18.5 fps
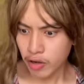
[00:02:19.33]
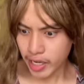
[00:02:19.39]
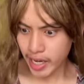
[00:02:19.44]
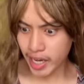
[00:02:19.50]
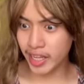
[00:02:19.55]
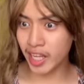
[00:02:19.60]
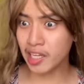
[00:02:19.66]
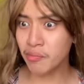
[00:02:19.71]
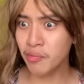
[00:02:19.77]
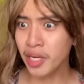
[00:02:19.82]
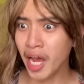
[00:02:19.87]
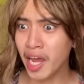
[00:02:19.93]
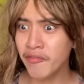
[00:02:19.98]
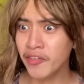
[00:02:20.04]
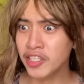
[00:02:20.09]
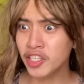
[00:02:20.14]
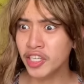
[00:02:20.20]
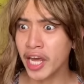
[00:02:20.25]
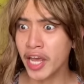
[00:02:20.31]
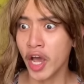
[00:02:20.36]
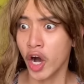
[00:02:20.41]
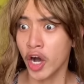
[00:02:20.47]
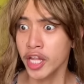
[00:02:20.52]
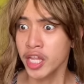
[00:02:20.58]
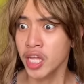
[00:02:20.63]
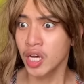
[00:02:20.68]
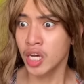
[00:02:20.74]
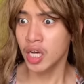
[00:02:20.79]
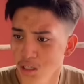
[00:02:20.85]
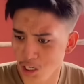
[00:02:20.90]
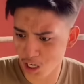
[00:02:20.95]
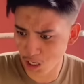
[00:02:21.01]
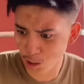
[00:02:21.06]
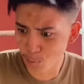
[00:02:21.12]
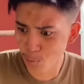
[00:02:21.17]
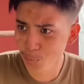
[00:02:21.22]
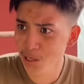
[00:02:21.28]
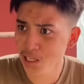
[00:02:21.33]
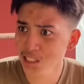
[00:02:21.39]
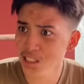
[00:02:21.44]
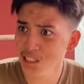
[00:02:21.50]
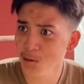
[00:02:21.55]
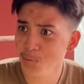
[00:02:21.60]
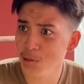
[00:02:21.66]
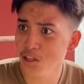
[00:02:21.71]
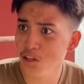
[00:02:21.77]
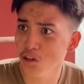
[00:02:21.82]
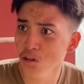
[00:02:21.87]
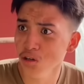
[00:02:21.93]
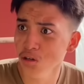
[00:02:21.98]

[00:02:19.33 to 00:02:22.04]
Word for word: I-delete mo na yung video na yun! Ano pa pinagsasabi nyo?